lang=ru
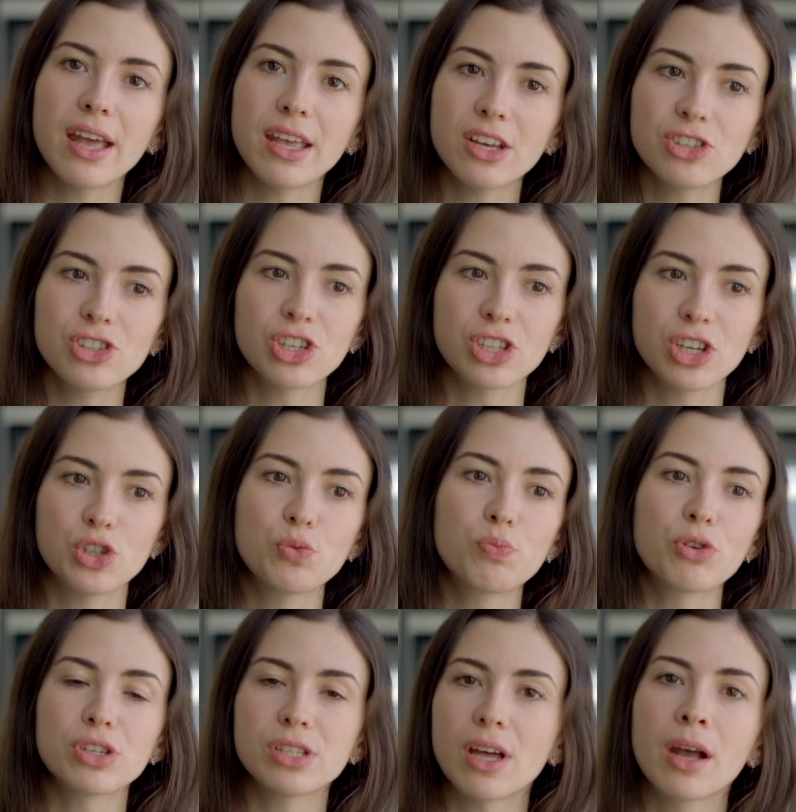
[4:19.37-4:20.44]
а я сейчас хочу
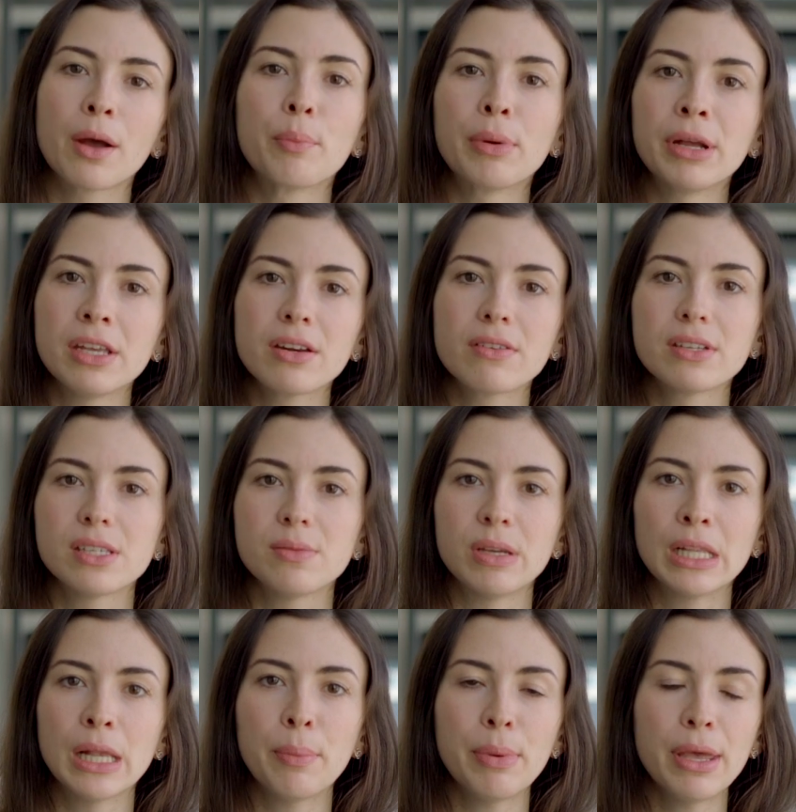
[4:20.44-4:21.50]
просто аккомпанировать
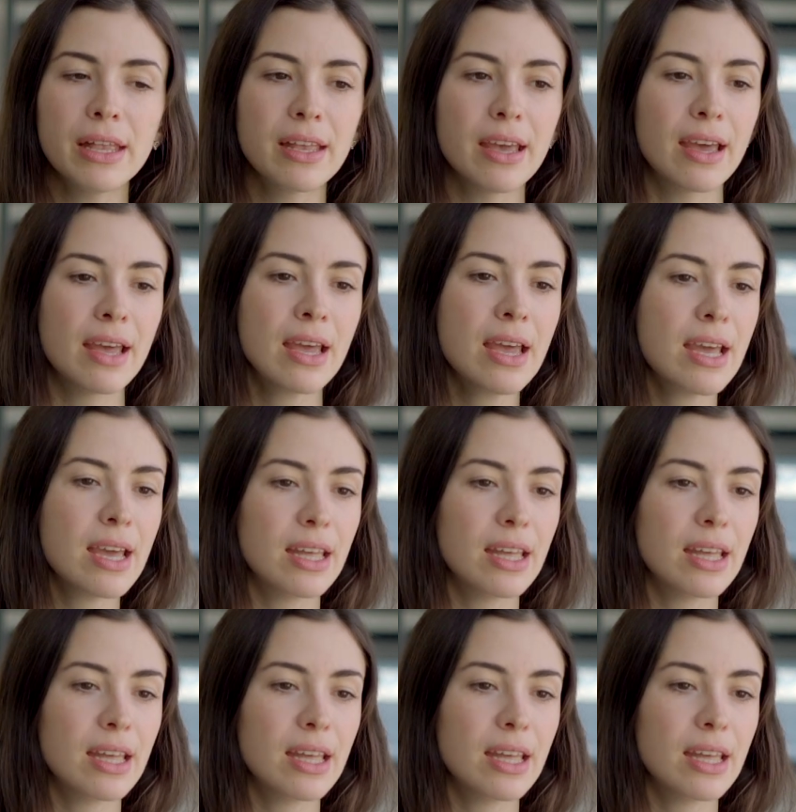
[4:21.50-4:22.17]
себе для пения.